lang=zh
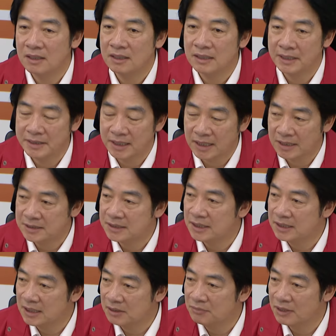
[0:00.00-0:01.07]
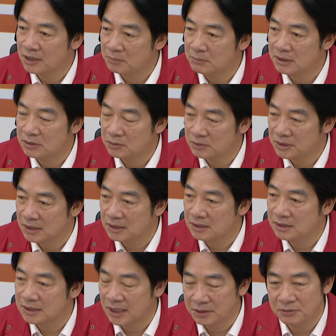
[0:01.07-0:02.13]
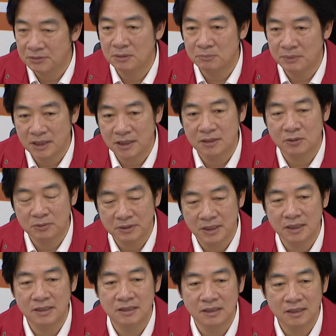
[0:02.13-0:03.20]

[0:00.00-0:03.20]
那也感谢地方应变中心参与的每一个同仁。